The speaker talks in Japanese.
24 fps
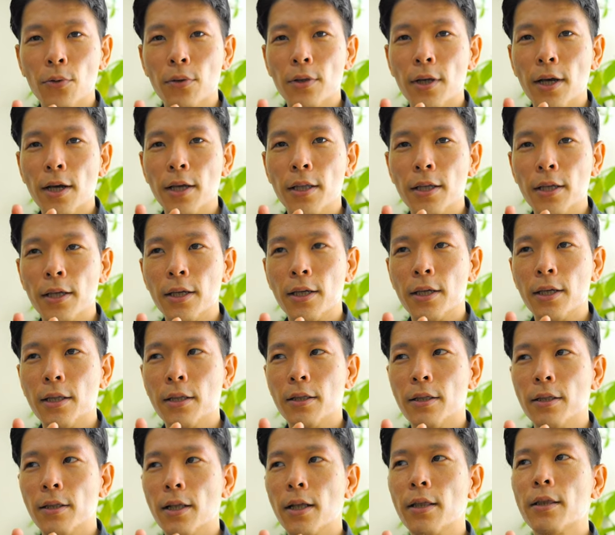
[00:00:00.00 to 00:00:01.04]
態に
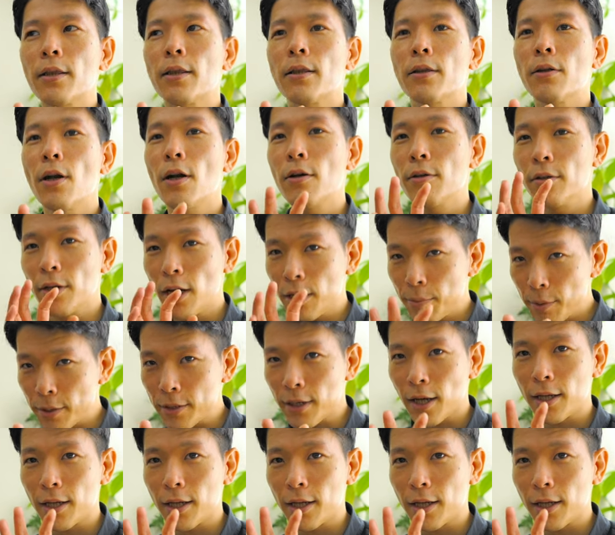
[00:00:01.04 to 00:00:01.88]
な、な、なります。